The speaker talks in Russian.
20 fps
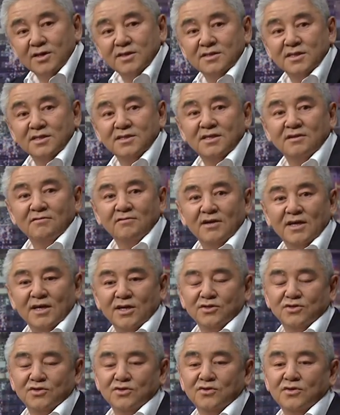
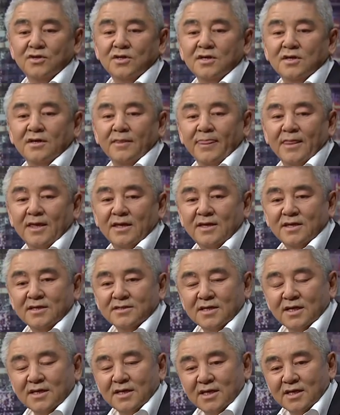составляющую. Есть
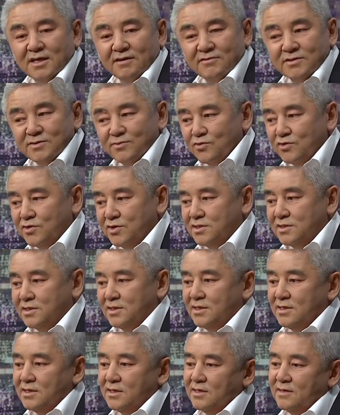какие-то
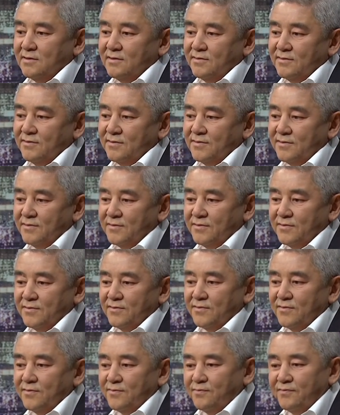возможности
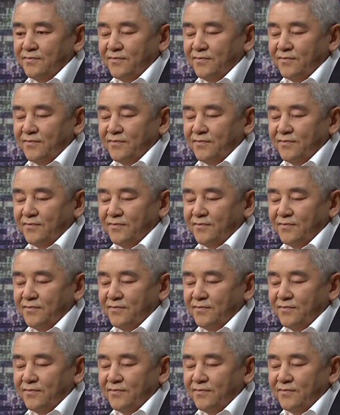э,